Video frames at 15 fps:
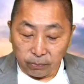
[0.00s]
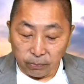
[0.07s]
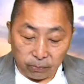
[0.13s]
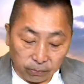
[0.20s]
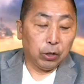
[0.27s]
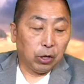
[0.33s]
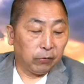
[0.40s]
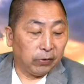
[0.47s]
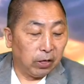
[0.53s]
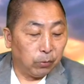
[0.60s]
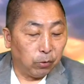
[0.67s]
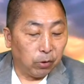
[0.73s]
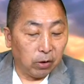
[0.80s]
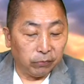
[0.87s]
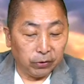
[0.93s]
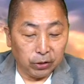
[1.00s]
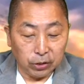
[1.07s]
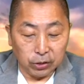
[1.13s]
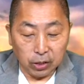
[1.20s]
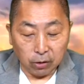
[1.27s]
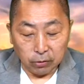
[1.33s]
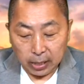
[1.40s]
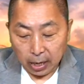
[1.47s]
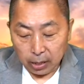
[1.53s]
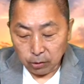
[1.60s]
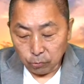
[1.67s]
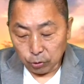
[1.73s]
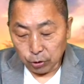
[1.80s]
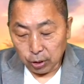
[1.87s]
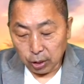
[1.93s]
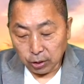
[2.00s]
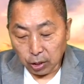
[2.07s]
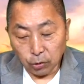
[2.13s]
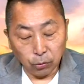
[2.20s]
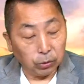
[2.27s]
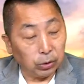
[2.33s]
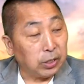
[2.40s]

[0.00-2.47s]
欢迎回到飞利宁网《飞的早餐》，我是梁家龙。